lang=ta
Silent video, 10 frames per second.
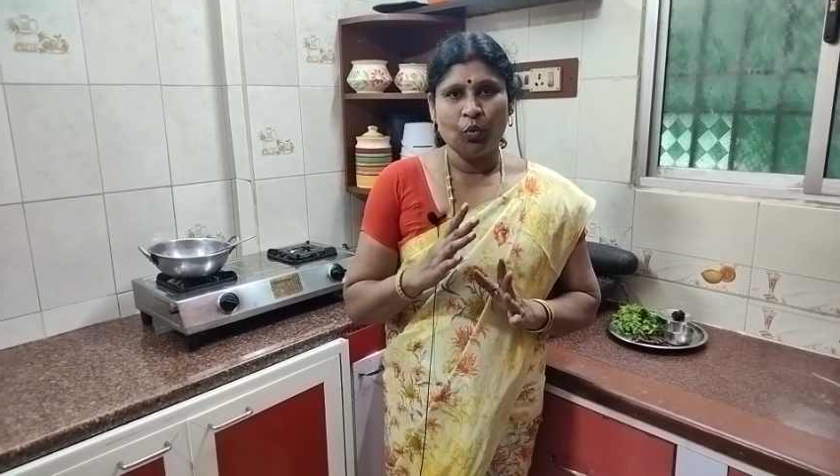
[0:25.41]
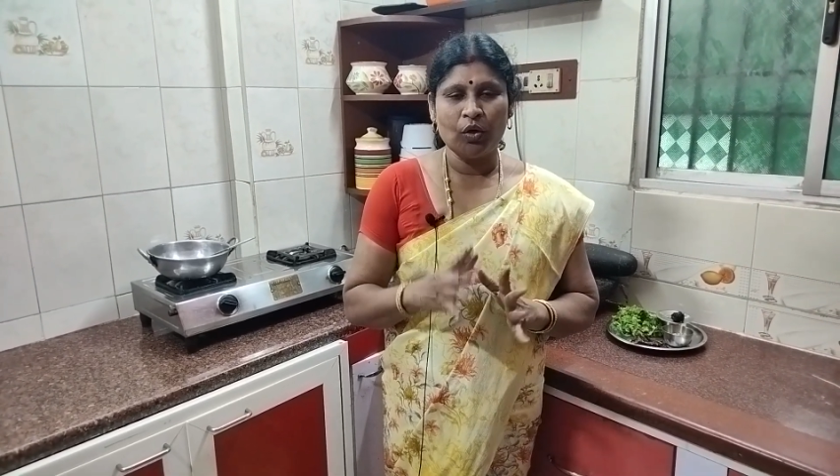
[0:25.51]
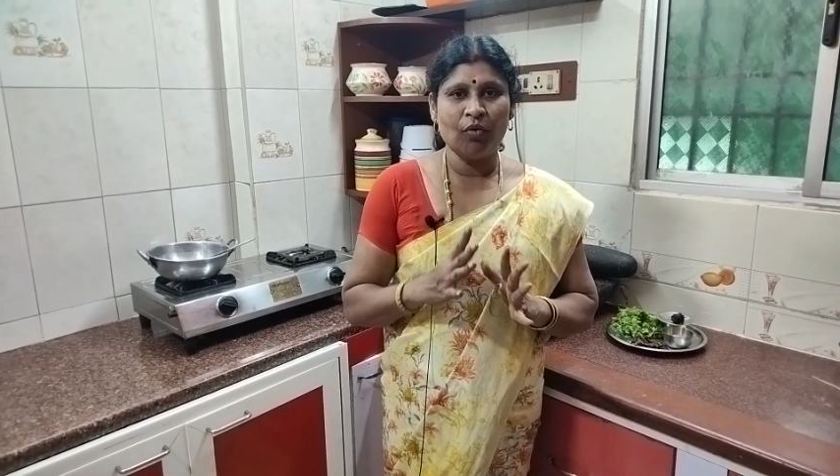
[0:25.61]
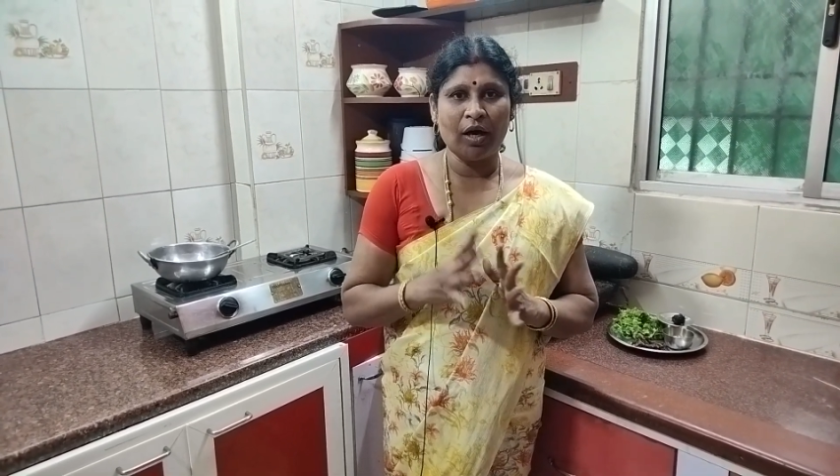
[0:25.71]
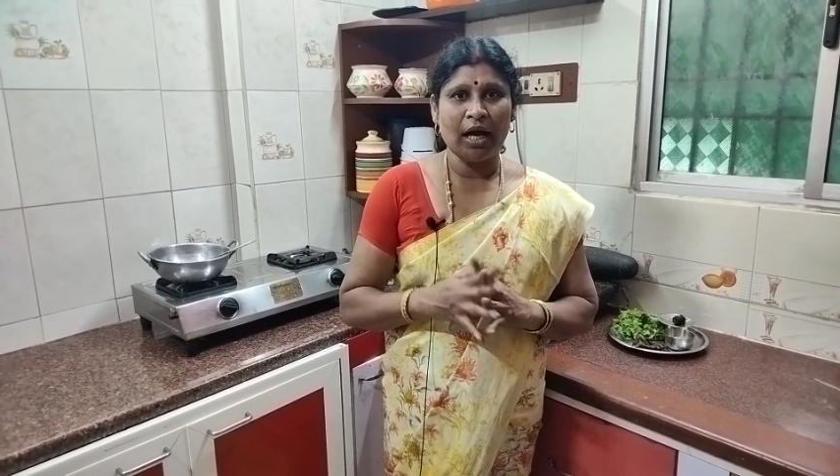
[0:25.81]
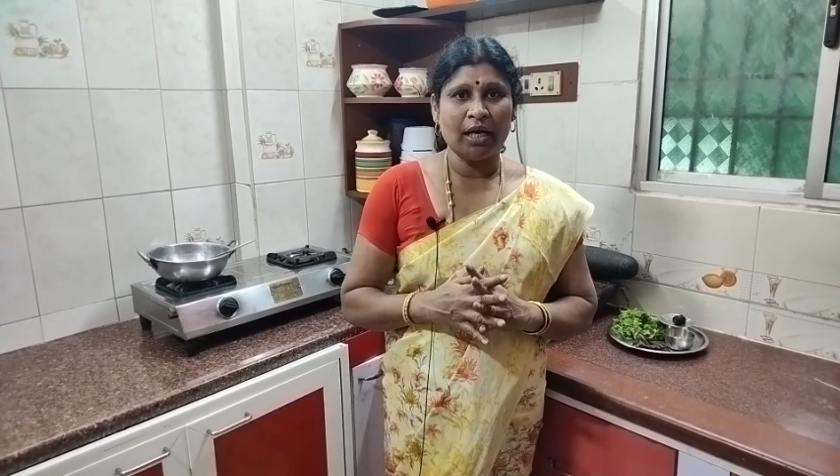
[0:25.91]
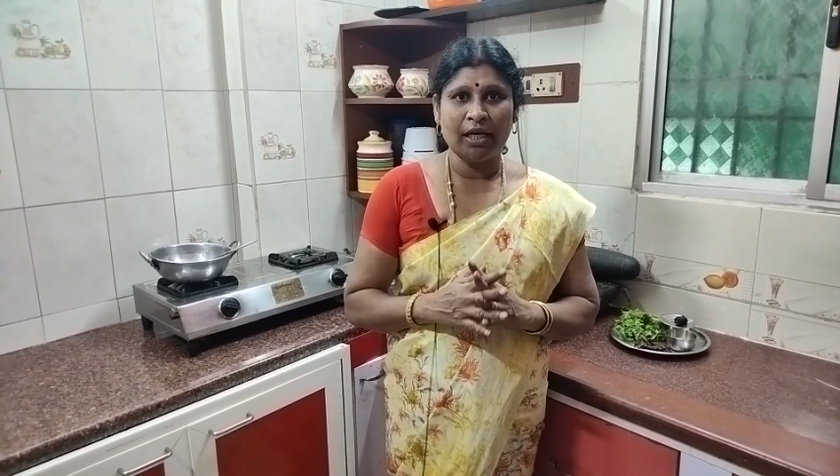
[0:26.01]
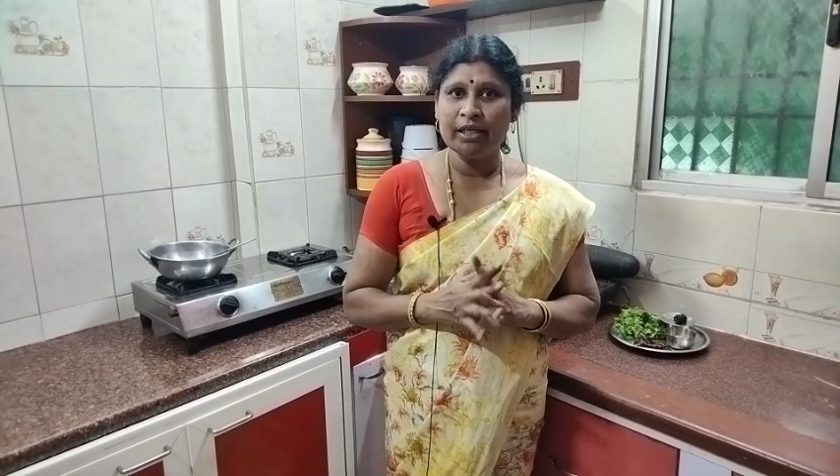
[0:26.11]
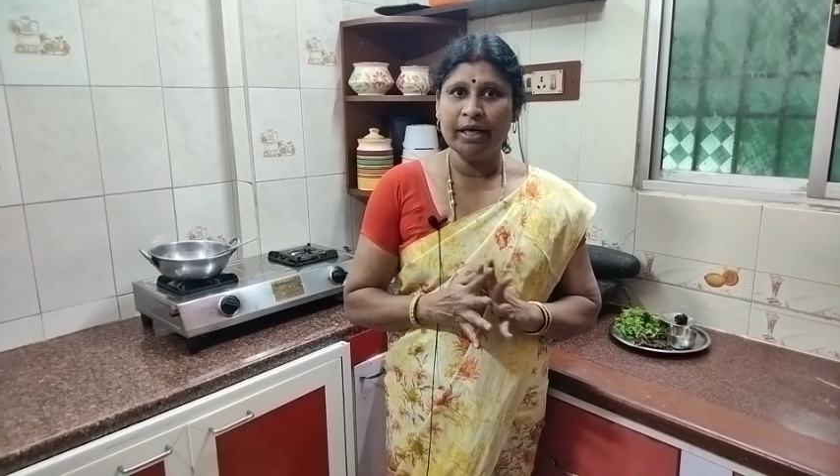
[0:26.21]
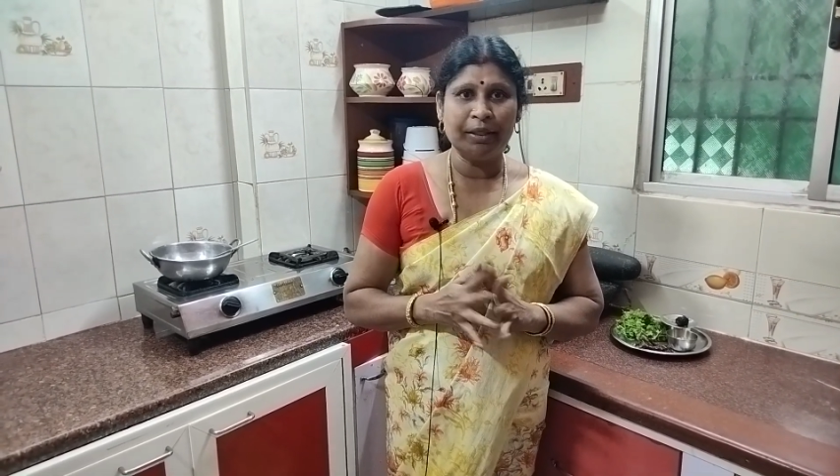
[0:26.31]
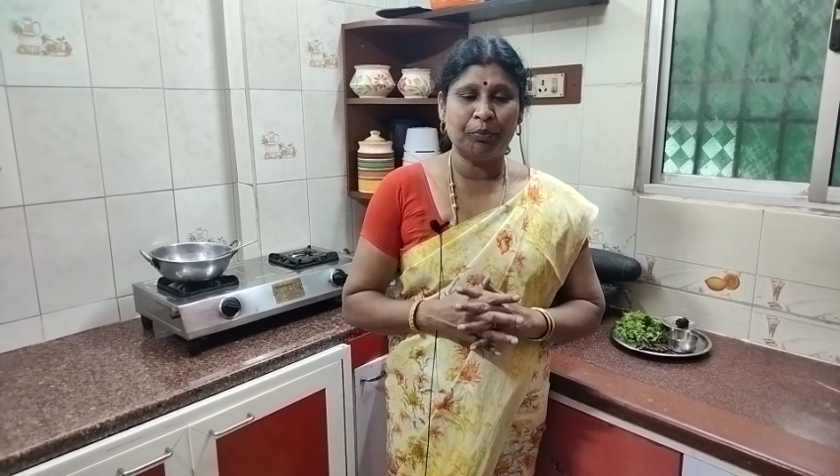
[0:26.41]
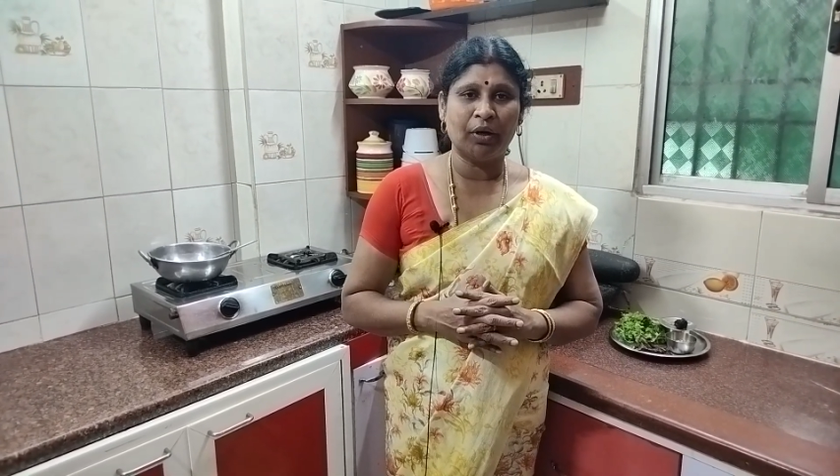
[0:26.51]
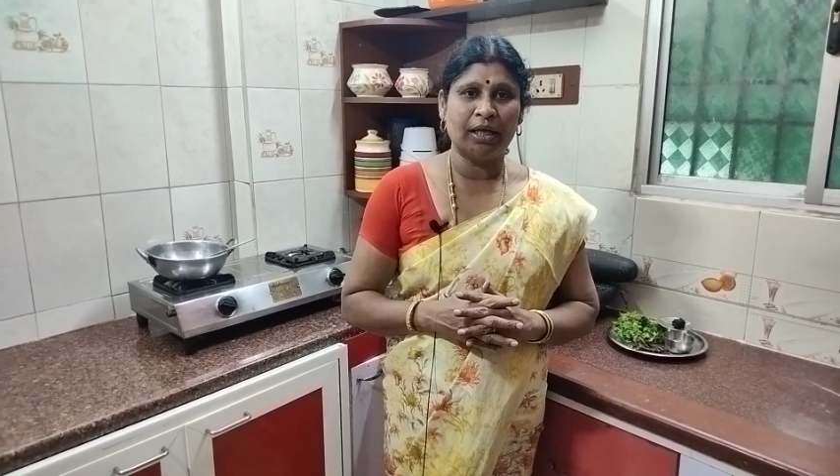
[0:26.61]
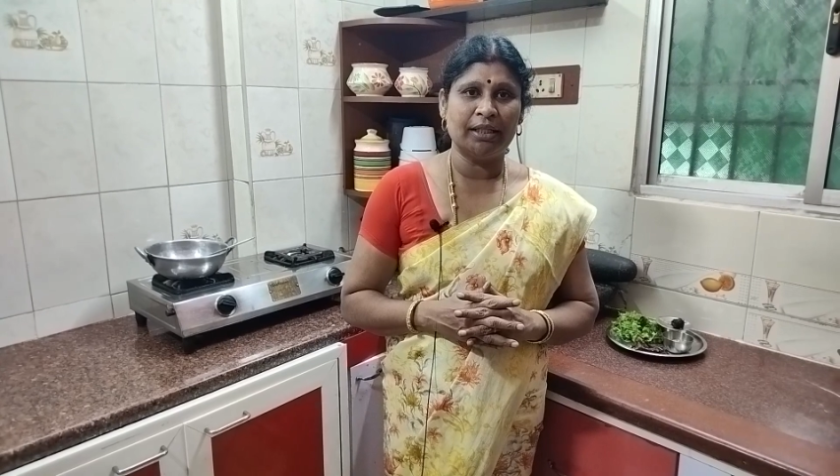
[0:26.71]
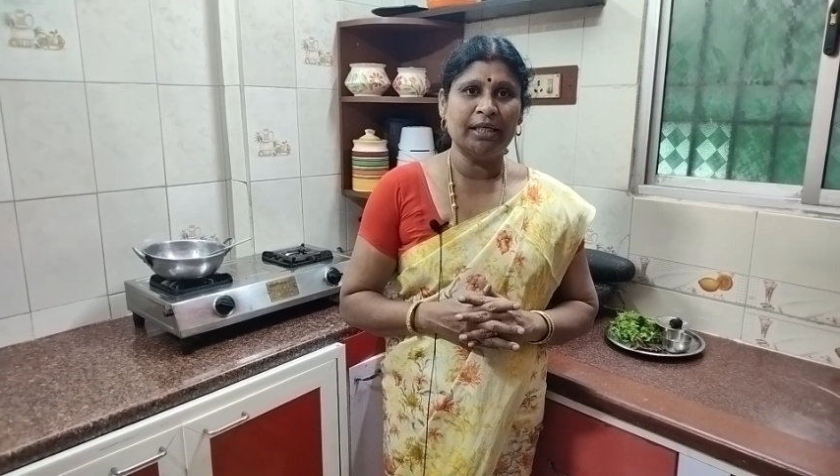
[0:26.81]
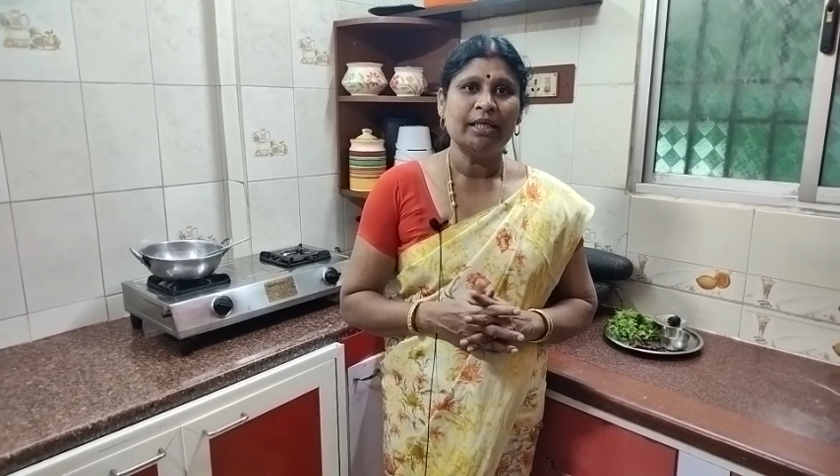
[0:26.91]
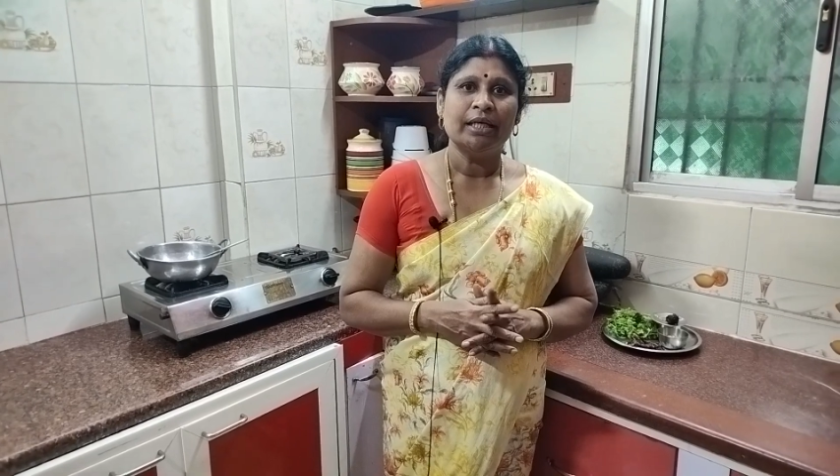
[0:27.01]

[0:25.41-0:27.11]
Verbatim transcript: ஒரு வாரம் ஆனாலும் கெட்டு போகாது